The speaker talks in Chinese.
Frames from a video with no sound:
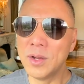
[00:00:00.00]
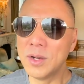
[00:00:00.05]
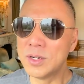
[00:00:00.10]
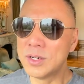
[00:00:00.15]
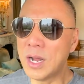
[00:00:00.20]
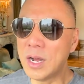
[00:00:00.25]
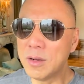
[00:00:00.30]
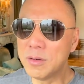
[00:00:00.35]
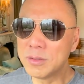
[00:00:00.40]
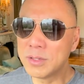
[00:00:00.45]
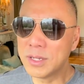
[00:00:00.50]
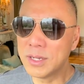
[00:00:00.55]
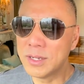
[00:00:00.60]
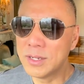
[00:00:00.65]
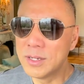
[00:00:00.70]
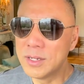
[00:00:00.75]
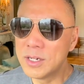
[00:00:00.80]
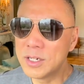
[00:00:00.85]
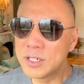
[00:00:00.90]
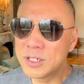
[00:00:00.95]
然后呢，
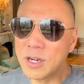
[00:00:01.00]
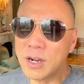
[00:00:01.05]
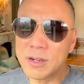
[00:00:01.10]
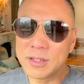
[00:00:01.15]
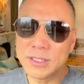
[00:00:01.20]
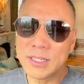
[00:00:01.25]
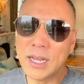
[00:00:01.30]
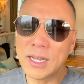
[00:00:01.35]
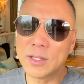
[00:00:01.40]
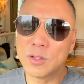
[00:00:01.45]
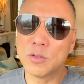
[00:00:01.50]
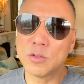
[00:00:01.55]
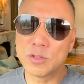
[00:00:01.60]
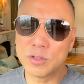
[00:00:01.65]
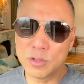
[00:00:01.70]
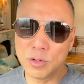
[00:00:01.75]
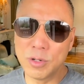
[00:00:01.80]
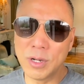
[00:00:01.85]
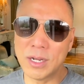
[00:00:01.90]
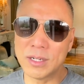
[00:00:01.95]
上下就
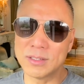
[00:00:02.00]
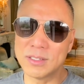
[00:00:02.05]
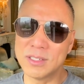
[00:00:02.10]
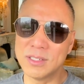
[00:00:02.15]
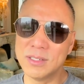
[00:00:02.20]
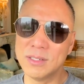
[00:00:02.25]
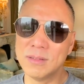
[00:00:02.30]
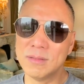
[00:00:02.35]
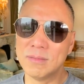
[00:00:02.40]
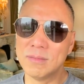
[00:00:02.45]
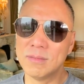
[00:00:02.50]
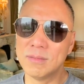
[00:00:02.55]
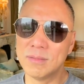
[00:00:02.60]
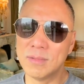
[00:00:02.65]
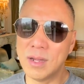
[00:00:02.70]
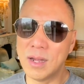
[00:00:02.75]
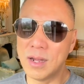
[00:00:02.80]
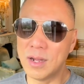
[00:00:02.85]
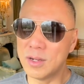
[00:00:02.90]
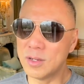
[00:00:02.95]
只有两级
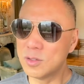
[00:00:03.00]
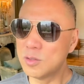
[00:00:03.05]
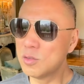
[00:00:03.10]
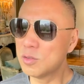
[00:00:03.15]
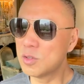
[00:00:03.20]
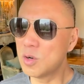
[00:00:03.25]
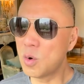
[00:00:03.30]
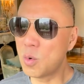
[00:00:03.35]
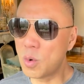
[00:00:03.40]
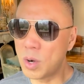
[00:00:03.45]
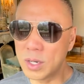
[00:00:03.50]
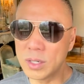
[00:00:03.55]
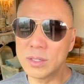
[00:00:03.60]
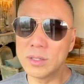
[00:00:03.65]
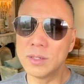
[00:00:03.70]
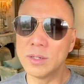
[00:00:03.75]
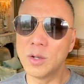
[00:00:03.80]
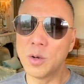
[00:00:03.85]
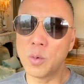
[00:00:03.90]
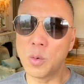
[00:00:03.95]
啊，就是
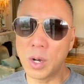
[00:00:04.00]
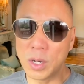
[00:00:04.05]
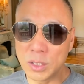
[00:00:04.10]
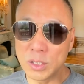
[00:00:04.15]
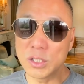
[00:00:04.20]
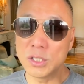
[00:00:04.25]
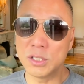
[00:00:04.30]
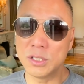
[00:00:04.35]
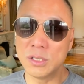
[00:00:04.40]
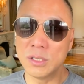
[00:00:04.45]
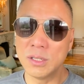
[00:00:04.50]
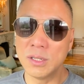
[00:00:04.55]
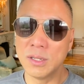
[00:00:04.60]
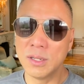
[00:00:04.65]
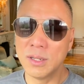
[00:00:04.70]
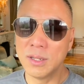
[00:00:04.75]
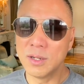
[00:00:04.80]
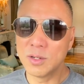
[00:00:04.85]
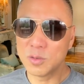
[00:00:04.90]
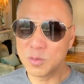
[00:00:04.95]
皇皇级，
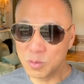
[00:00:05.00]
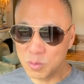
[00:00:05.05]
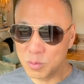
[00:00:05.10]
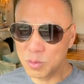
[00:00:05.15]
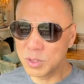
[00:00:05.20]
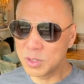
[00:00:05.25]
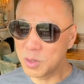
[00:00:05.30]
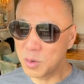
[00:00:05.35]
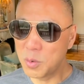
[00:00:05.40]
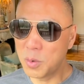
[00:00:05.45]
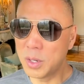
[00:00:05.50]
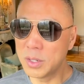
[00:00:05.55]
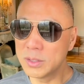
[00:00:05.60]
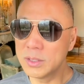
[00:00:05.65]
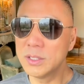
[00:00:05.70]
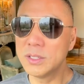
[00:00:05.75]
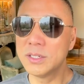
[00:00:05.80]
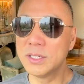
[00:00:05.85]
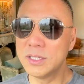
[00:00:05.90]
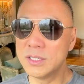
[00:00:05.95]
中国的皇
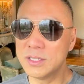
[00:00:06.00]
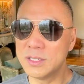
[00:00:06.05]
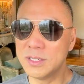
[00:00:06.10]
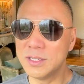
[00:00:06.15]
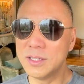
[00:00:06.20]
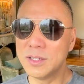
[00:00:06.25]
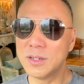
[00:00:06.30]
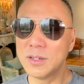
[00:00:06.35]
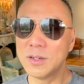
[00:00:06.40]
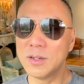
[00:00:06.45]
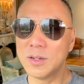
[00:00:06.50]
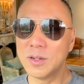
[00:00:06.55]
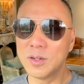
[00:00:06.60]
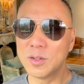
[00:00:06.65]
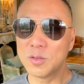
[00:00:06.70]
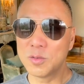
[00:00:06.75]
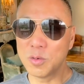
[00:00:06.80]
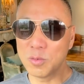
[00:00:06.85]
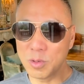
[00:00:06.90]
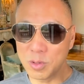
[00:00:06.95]
帝这一级，
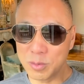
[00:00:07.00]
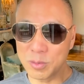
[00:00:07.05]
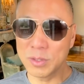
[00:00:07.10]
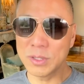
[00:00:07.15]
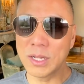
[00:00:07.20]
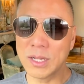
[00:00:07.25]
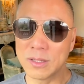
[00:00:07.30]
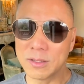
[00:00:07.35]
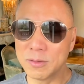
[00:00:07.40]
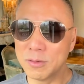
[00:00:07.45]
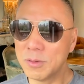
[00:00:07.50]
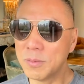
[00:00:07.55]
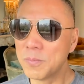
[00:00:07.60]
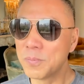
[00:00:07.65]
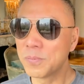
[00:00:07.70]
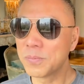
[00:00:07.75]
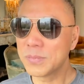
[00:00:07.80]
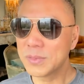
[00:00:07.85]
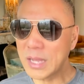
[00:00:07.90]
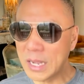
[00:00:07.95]
中国共产党的
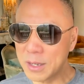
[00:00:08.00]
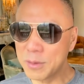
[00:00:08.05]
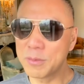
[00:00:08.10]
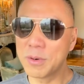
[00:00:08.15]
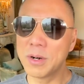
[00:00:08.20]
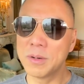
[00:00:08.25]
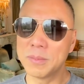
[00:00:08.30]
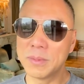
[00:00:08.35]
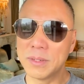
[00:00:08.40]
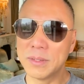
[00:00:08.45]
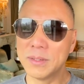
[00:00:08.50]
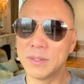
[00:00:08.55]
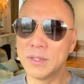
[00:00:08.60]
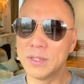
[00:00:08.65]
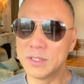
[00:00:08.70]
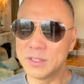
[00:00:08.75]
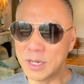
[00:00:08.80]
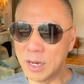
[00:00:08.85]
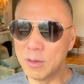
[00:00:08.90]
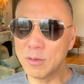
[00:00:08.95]
大官们，
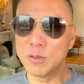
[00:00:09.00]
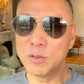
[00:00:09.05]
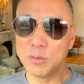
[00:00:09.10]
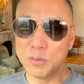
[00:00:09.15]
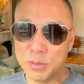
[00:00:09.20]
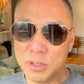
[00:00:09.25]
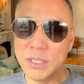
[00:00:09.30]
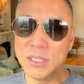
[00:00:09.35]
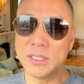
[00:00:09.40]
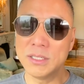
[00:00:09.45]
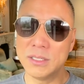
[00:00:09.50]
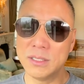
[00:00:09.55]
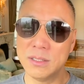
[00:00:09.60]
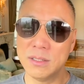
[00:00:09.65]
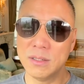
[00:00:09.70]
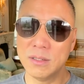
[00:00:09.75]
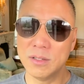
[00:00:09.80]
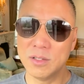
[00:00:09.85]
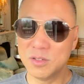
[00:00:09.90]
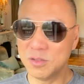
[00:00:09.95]
然后奴隶
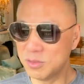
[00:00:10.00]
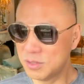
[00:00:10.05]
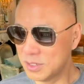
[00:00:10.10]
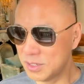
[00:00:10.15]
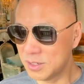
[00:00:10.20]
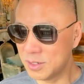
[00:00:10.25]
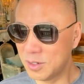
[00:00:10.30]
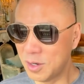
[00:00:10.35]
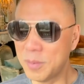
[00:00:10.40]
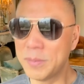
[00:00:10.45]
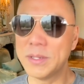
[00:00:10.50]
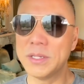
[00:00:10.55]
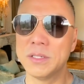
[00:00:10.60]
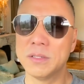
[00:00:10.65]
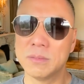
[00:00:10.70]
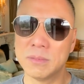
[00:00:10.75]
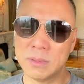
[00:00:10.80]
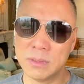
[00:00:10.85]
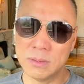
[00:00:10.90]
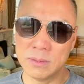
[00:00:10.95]
级就是老百
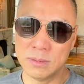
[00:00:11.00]
姓